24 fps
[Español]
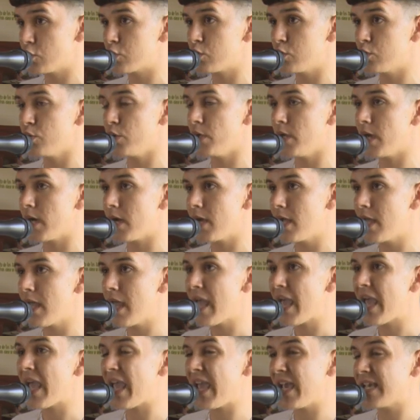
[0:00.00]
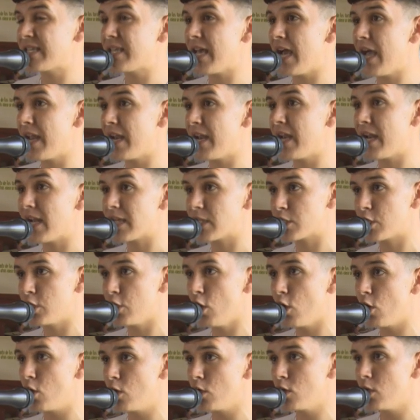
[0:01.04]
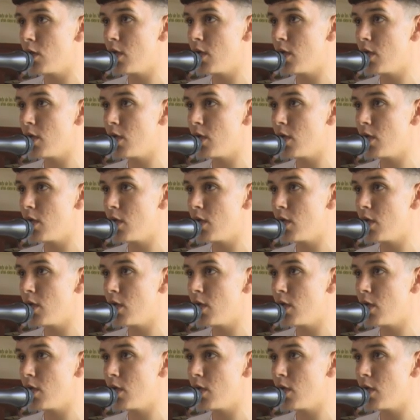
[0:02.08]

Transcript: suya, esa generación